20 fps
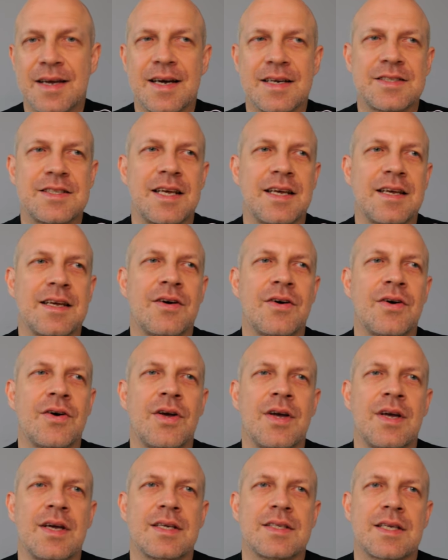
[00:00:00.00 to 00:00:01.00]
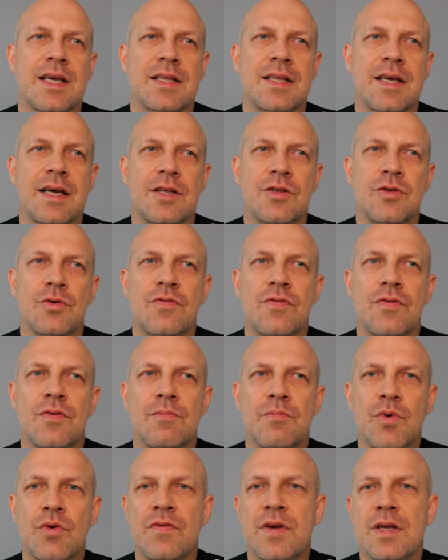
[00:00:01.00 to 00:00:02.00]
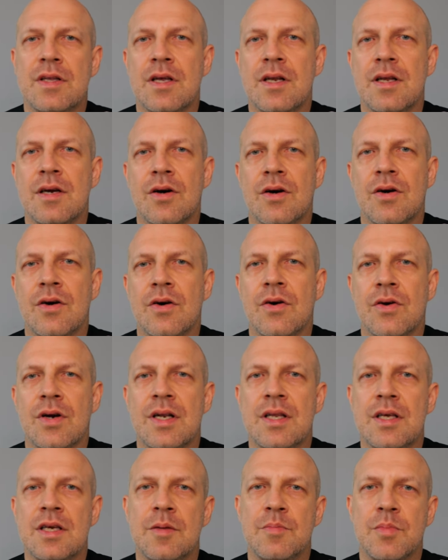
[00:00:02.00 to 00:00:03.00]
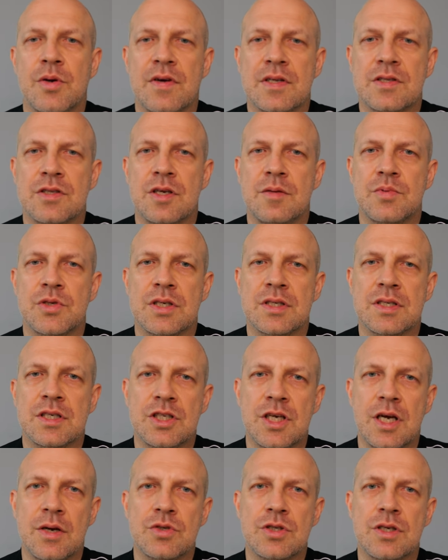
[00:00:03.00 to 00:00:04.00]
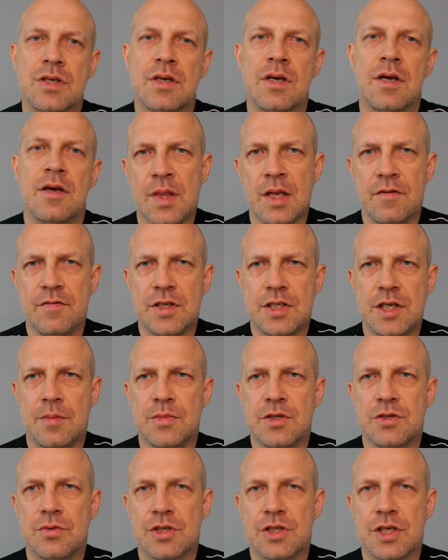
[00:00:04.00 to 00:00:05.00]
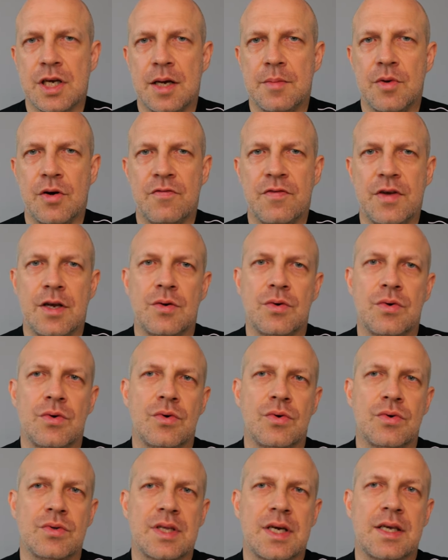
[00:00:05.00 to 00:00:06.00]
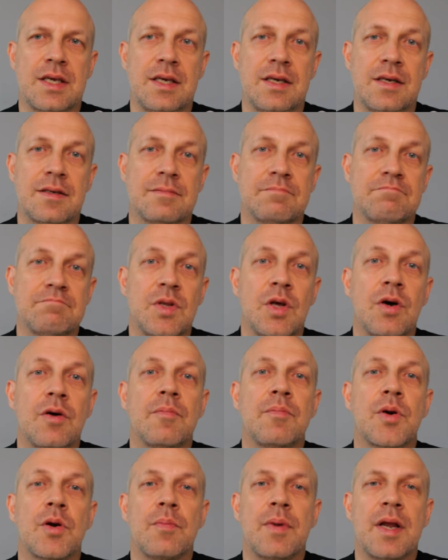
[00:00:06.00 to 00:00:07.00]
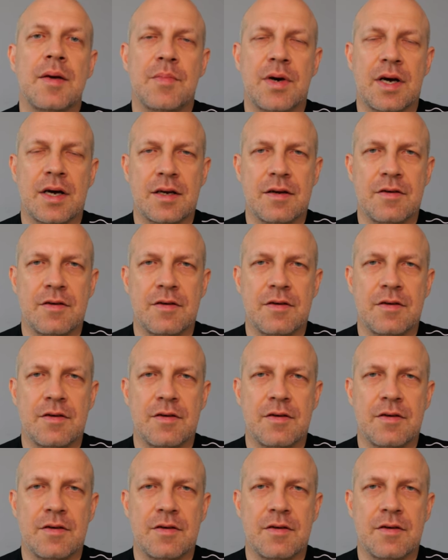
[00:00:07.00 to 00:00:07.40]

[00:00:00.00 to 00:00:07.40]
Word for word: każdego z katechetów. Mówię tylko o religii prowadzonej przez księży. Widziałem i słyszałem o wielu takich no, problemach